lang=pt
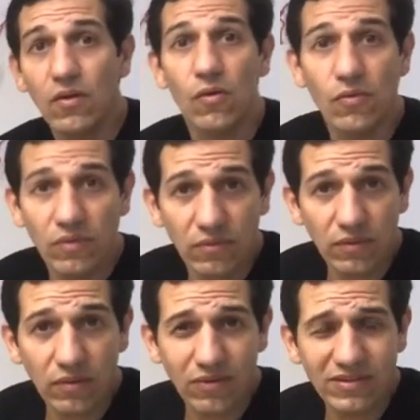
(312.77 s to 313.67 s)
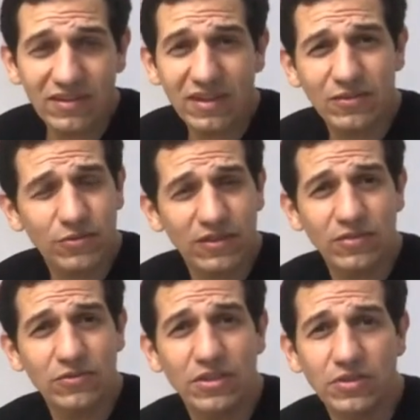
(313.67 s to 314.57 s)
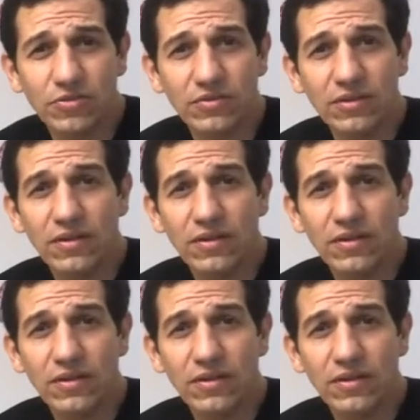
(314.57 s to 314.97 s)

ou quando você está em situação de risco.